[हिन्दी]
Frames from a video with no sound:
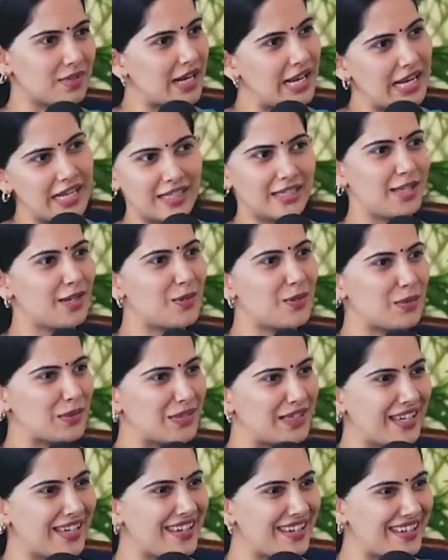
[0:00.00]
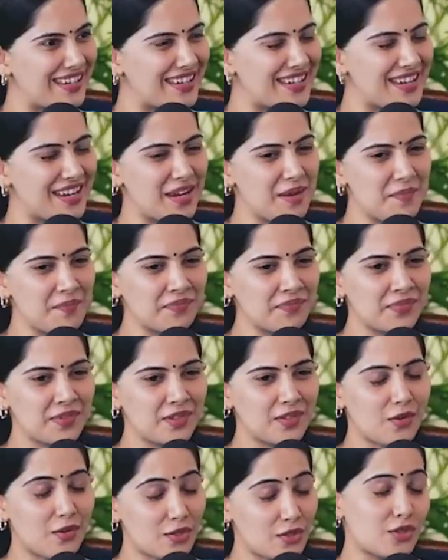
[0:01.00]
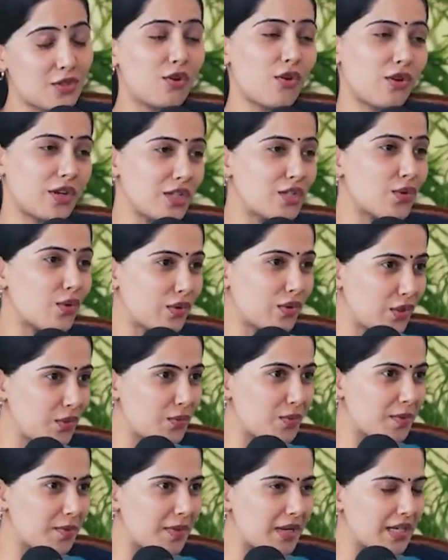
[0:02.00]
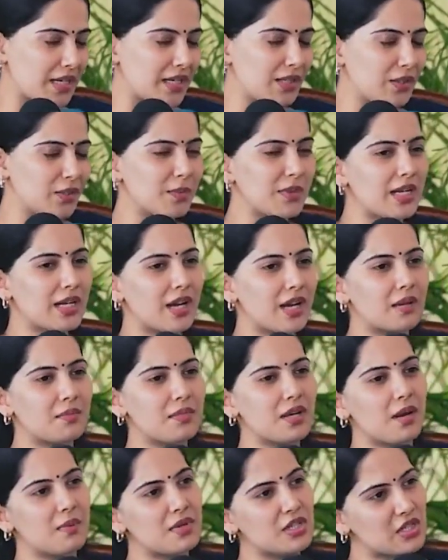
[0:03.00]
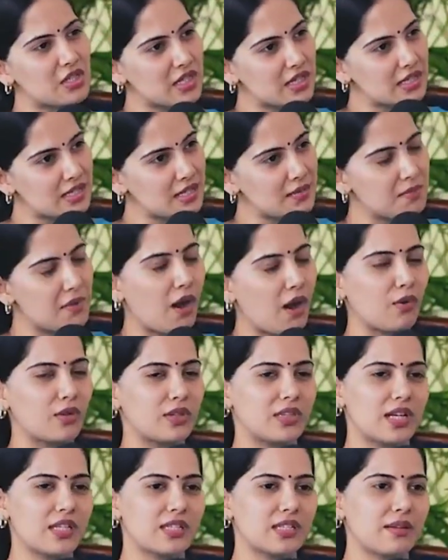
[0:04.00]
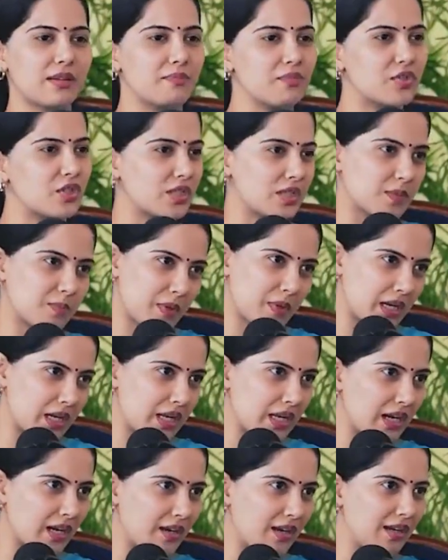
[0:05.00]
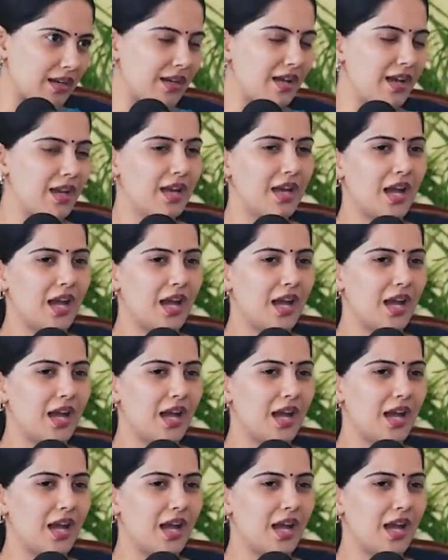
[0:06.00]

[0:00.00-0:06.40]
खेलते कूदते ही की है और क्योंकि छोटी उम्र में की तो मेरे घर में हमेशा से माहौल था स्क्रिप्चर्स पढ़ने का